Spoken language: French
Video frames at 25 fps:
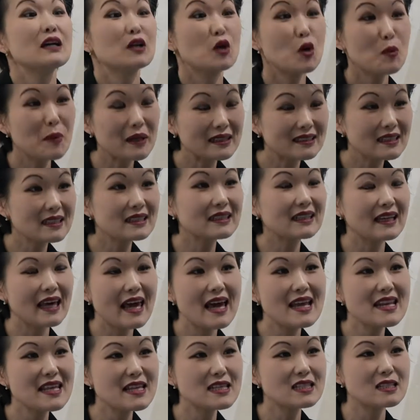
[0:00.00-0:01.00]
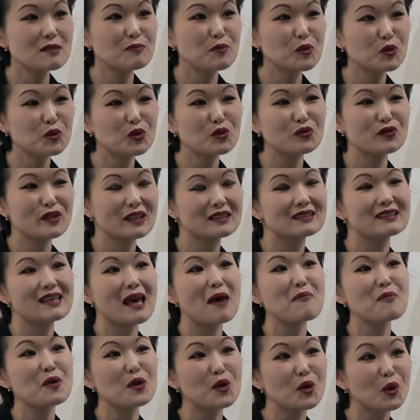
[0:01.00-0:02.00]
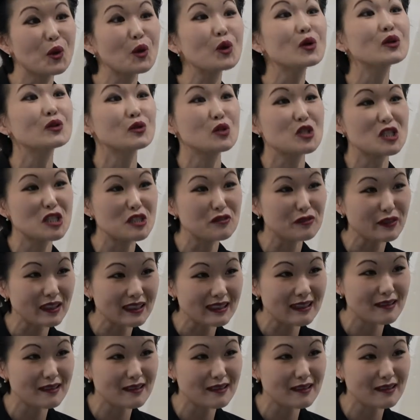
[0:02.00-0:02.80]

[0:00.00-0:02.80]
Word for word: Comatec réalise plus de 21 millions de chiffres